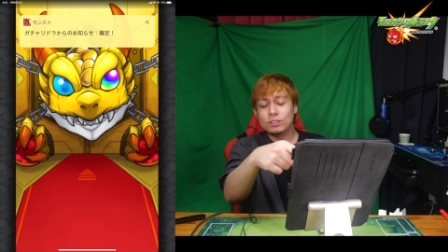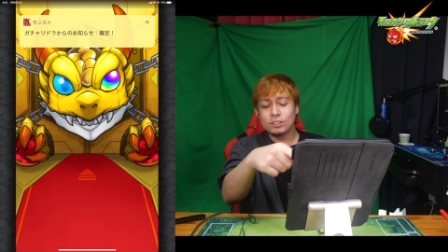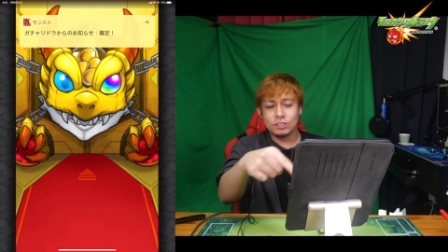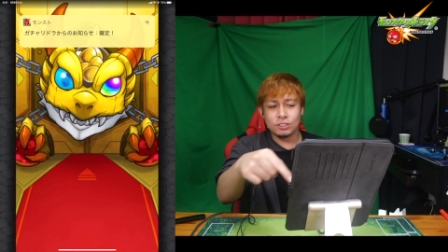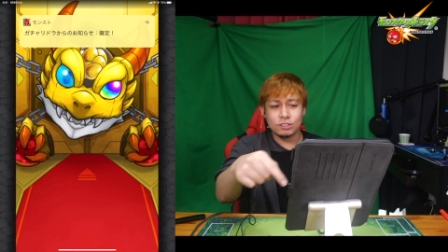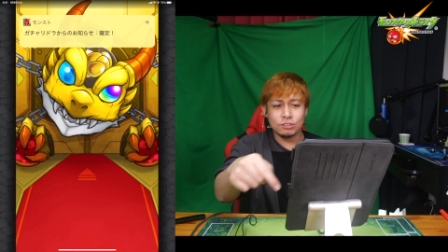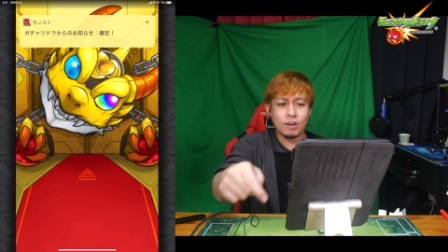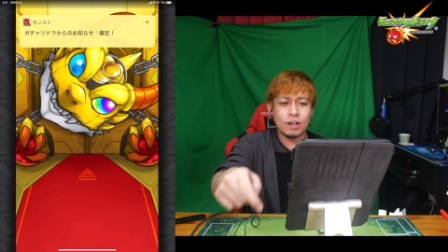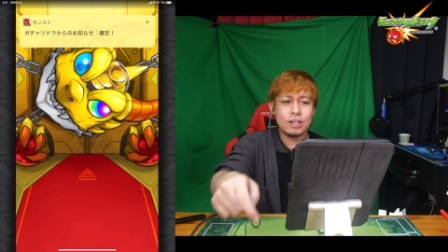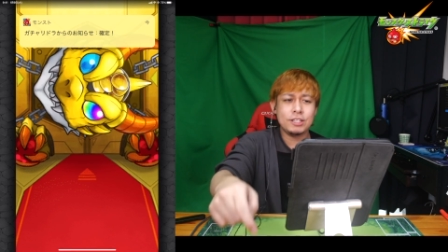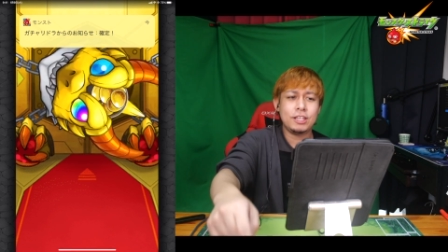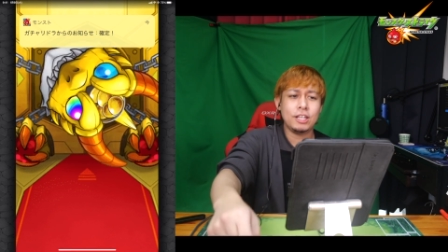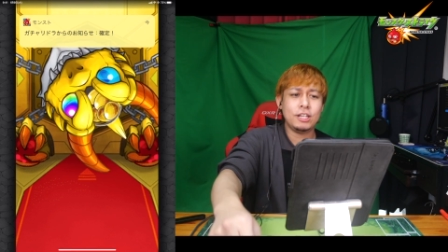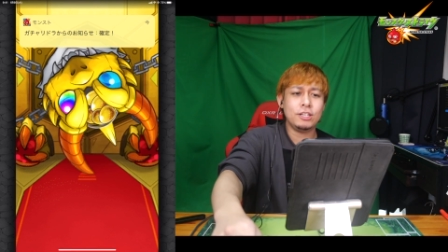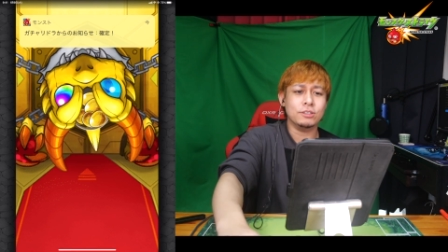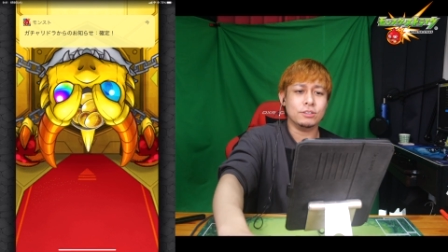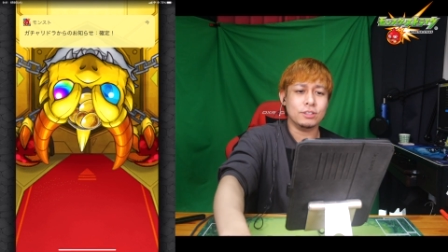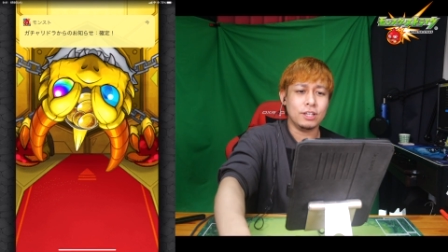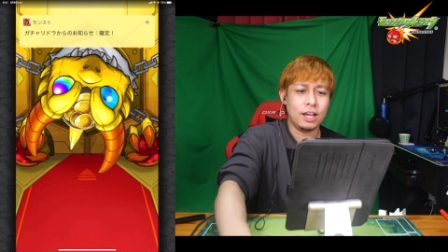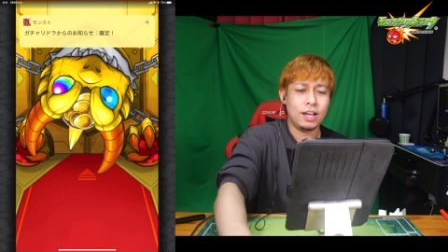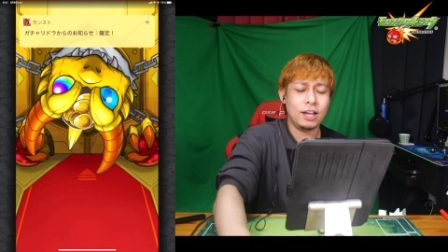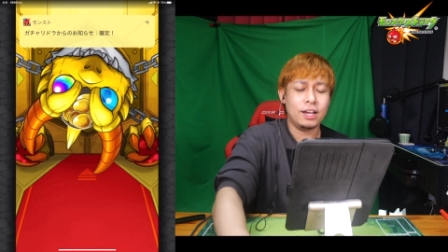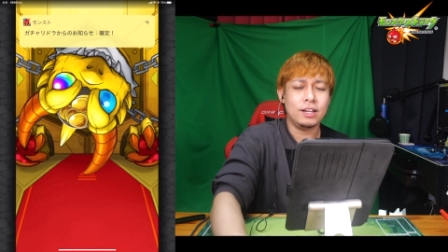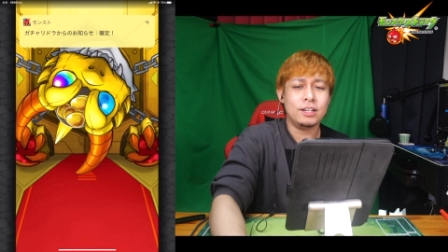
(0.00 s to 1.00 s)
言われてるよ
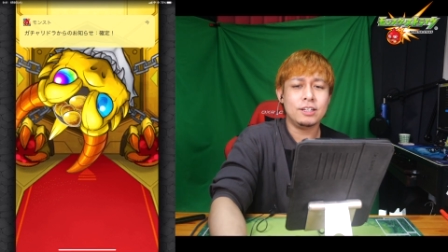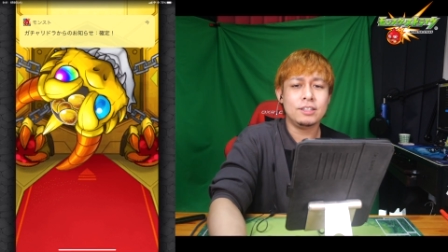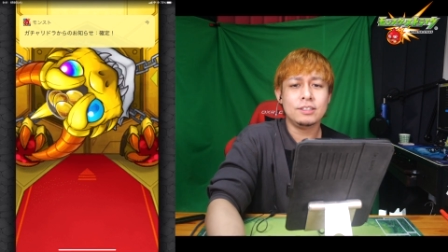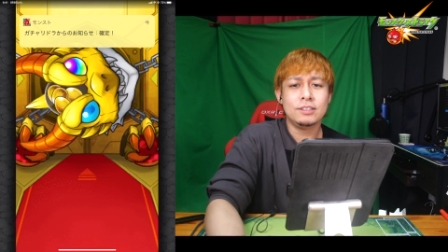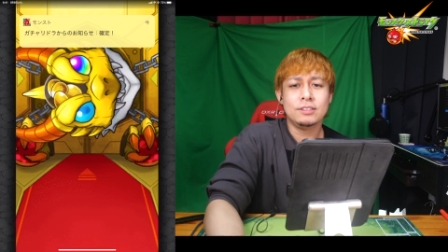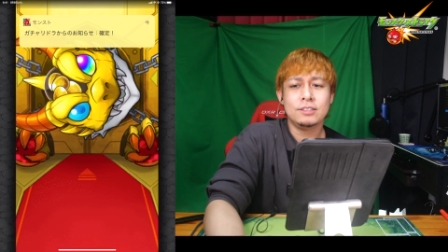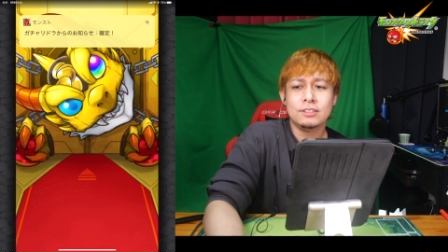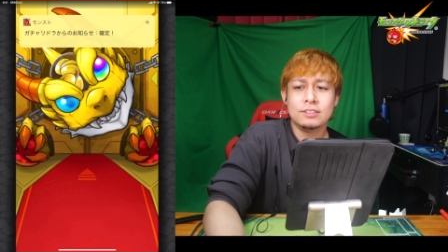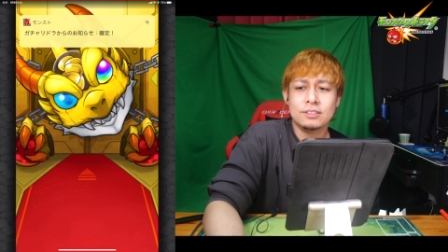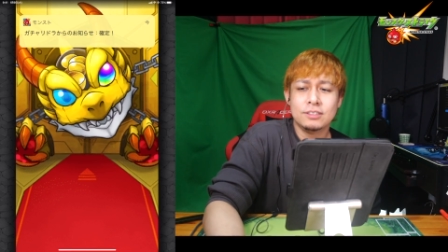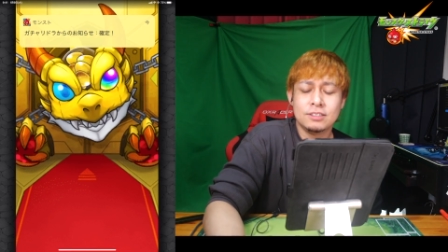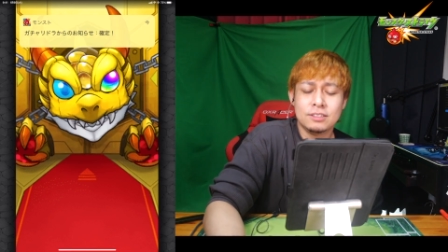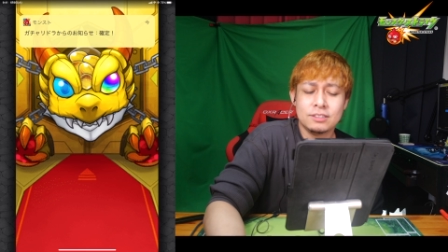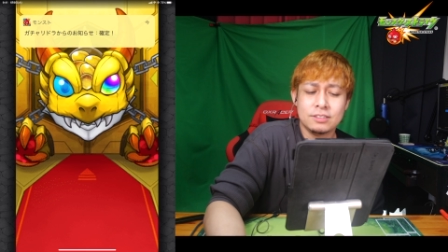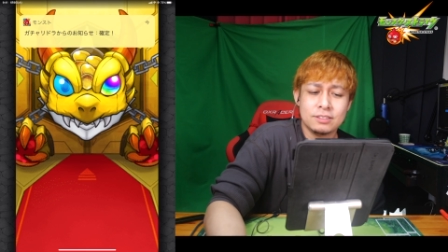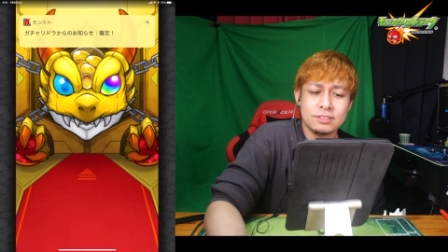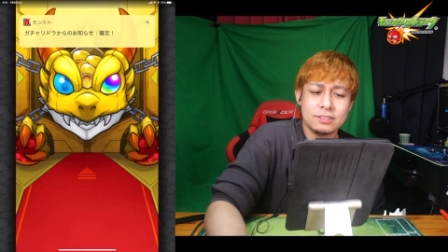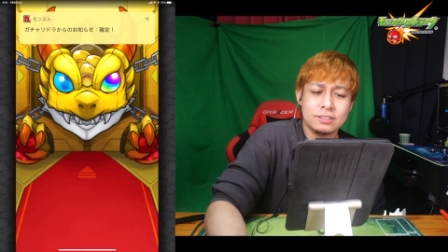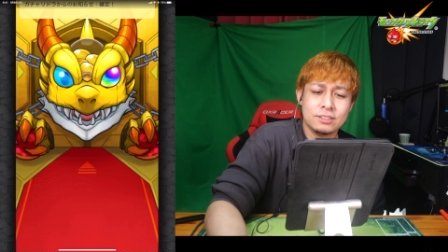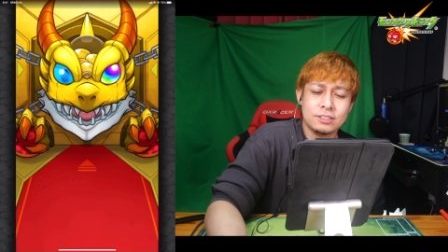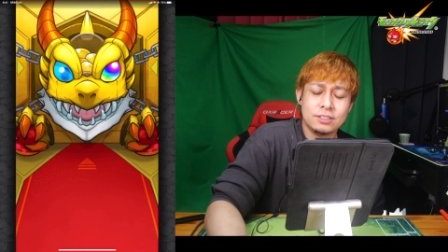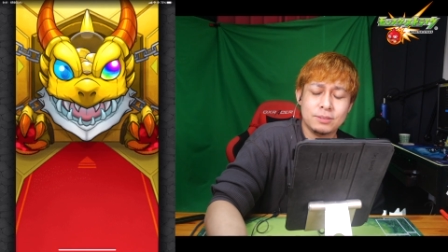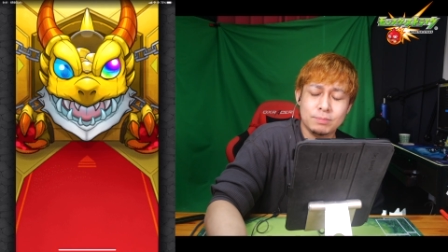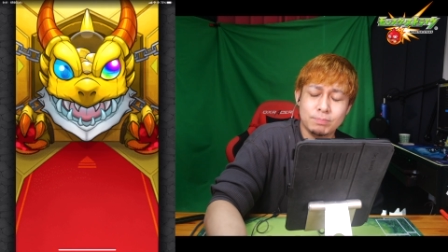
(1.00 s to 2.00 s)
ね。
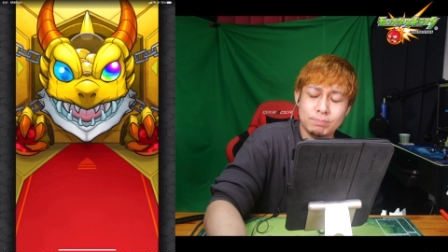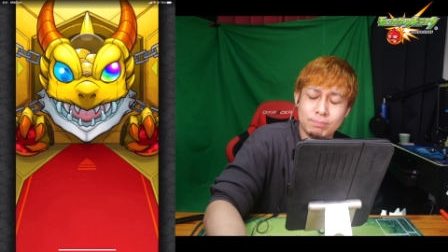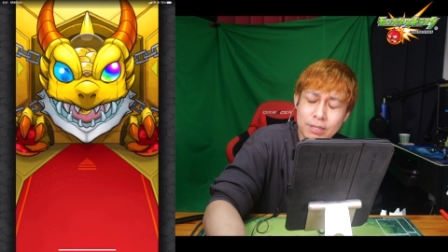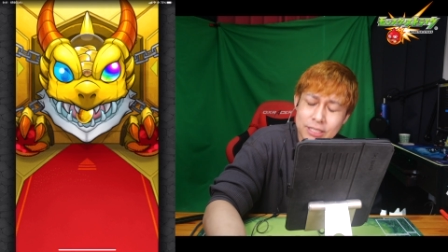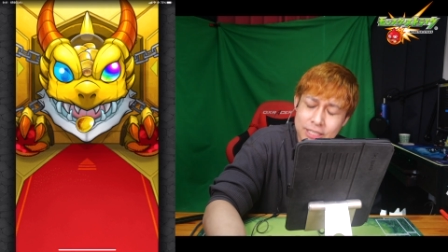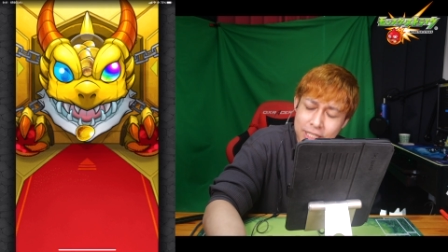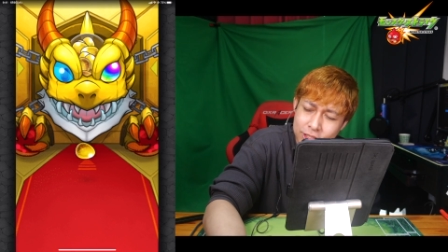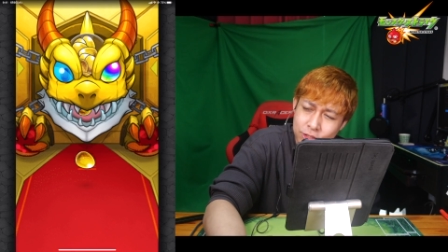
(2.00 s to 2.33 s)
ま